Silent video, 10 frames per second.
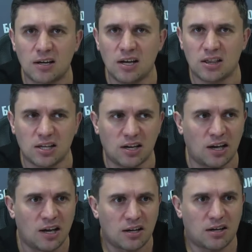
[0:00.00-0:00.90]

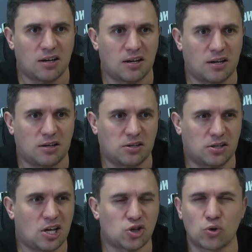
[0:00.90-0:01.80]
Это э,
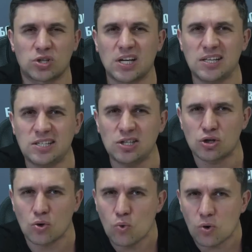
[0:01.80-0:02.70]
должно сойти с
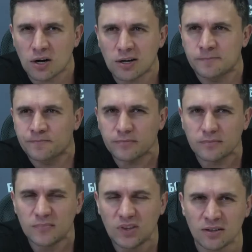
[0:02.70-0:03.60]
рук э,
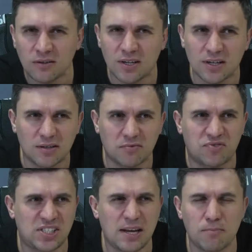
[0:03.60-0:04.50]
Э,
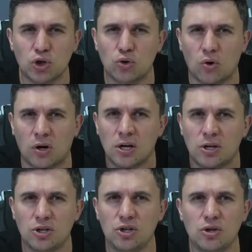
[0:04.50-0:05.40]
всем, кто
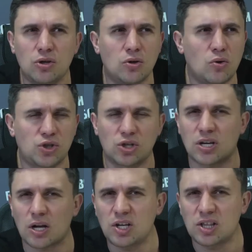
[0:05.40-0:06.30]
носит
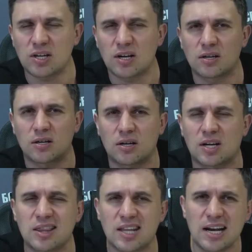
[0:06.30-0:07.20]
какие-то э,
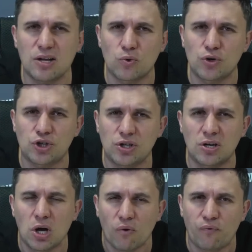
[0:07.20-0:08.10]

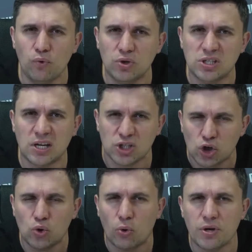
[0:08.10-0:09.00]
контролирующие функции, а за
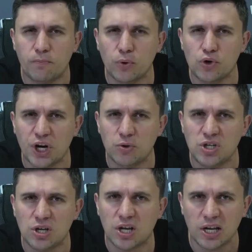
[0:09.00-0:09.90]
что они получают
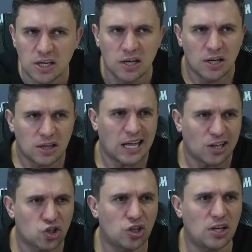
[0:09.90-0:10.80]
деньги? Они
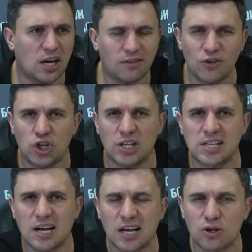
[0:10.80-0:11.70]
должны отвечать
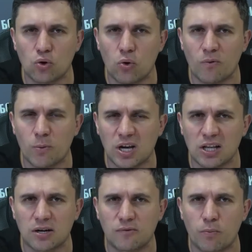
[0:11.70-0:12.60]
за кадровую,
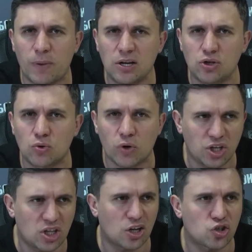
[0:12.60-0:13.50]
кадровую политику, они
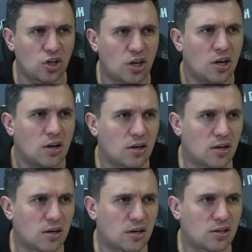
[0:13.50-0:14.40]
должны
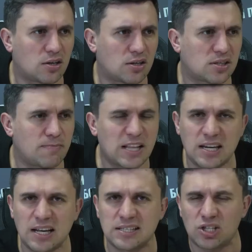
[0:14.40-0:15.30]
э,
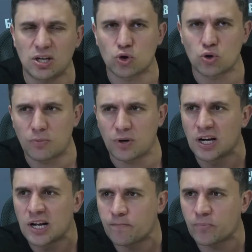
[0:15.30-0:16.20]
смотреть за тем, чтобы
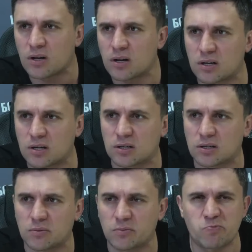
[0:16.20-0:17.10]

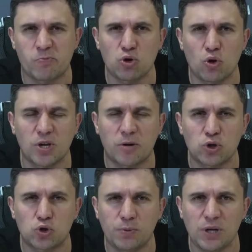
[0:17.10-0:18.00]
подобных
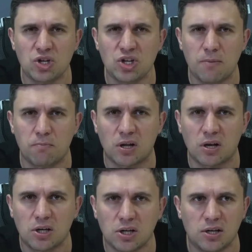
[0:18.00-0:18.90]
преступлений не было.
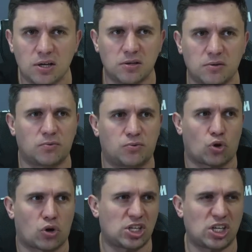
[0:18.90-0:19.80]
И
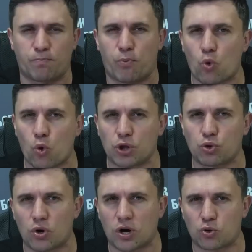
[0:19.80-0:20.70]
что касается
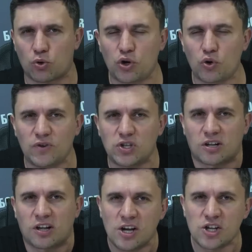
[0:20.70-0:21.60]
прокуратуры, которая не
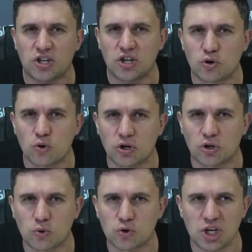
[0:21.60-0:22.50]
увидела никаких
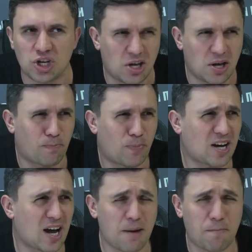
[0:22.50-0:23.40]
других нарушений, каких,
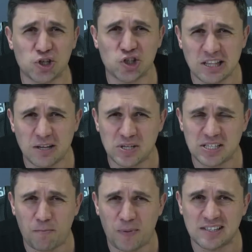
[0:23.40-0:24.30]
какая пожарная
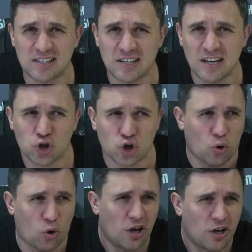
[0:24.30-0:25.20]
безопасность?
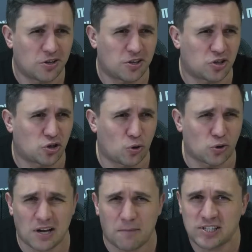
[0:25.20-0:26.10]
Что, что
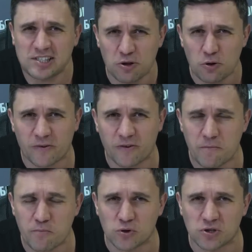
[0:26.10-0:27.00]
за постановка
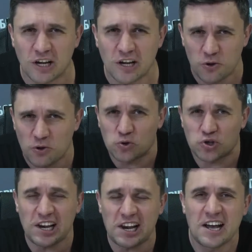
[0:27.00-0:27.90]
вопроса? Ну,
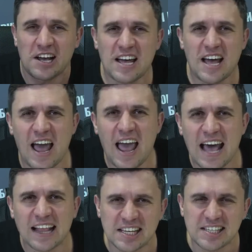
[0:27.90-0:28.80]
неужели
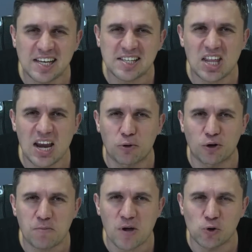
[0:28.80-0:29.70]
это здесь
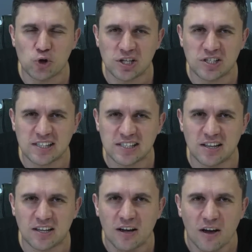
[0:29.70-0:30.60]
требует в первую очередь
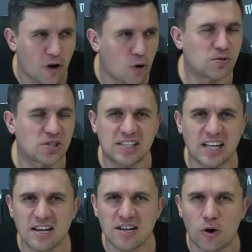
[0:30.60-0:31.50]
оценки? В каком
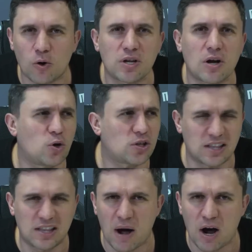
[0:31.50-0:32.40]
состоянии находятся
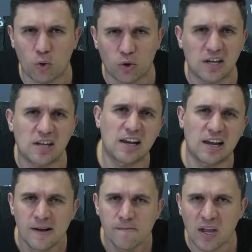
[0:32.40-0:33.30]
дымоходы
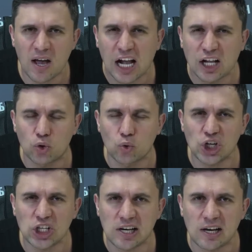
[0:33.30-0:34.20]
или
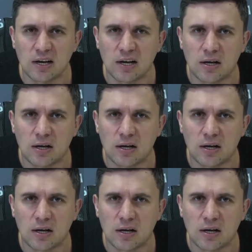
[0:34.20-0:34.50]
огнетушители.